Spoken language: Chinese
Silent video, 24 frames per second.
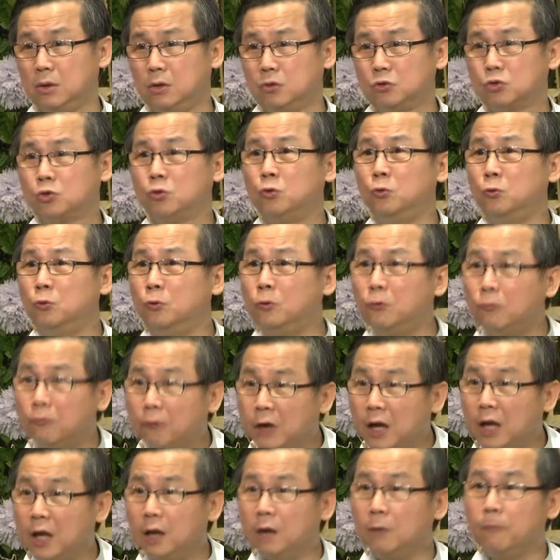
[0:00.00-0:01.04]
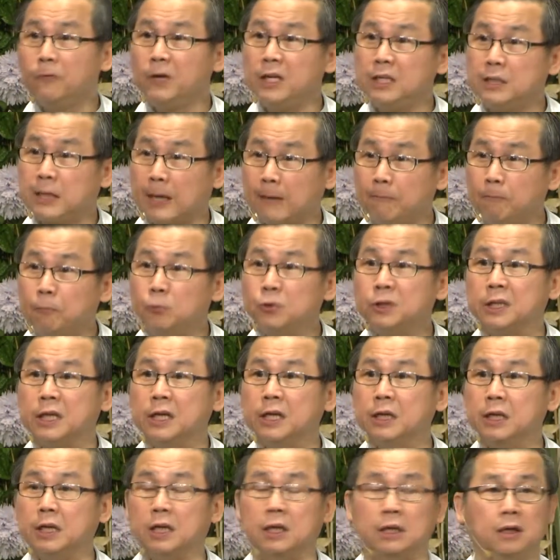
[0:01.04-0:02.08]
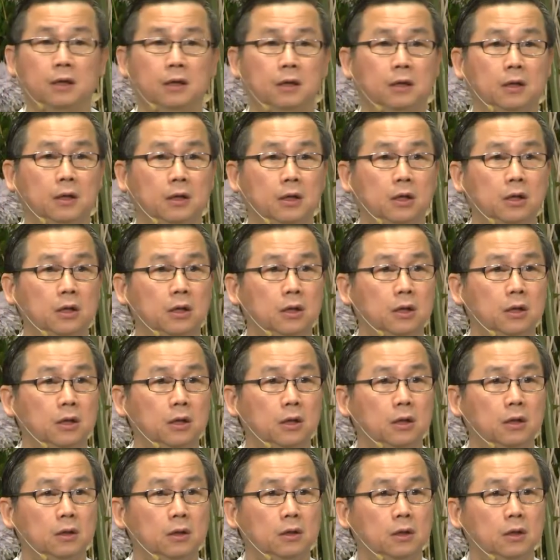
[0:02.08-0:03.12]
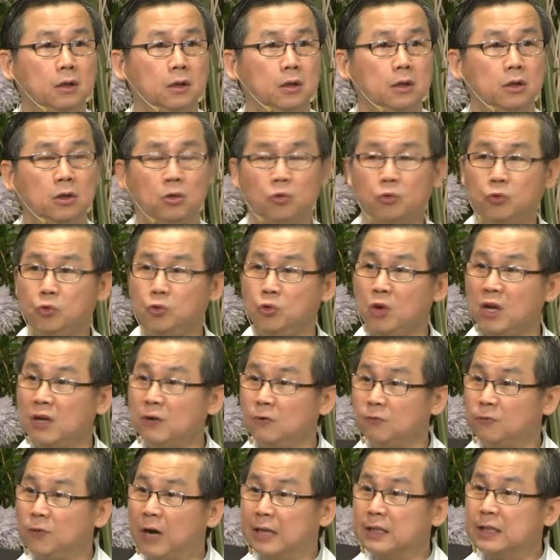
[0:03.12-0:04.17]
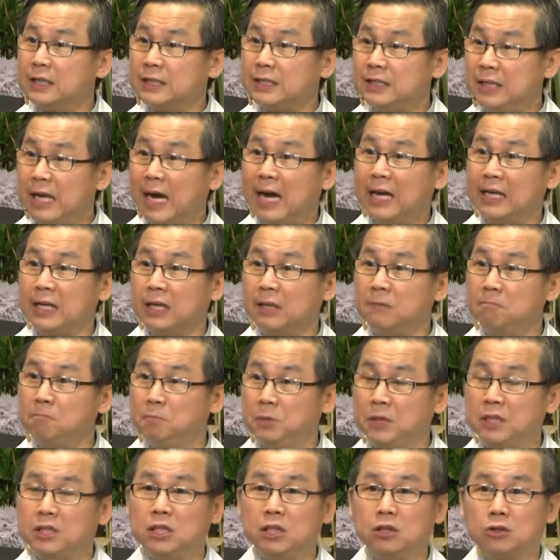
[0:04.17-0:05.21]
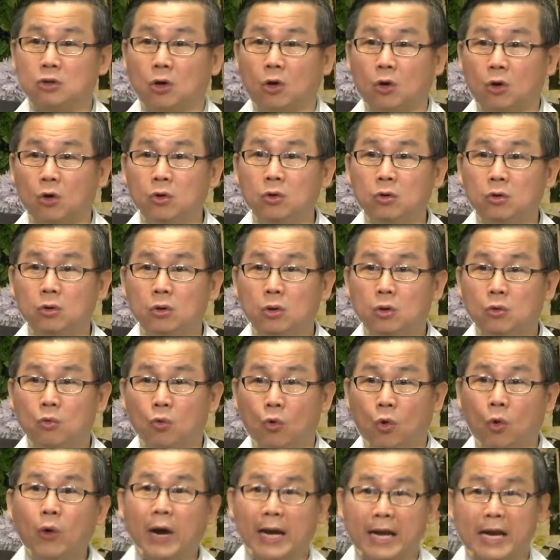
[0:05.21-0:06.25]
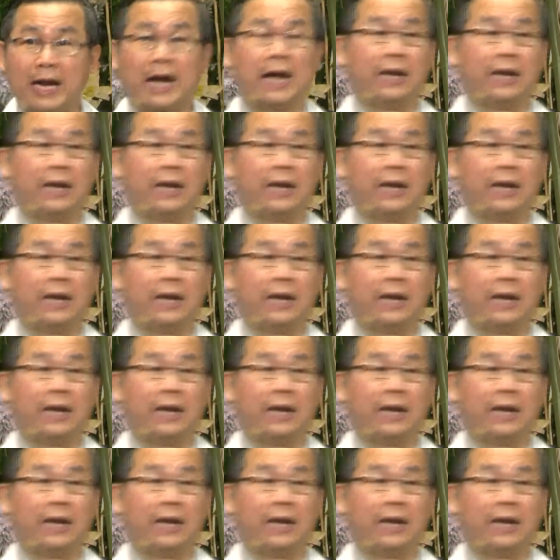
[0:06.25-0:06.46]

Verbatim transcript: 除非非常不得已，有远方的家人必须从国外赶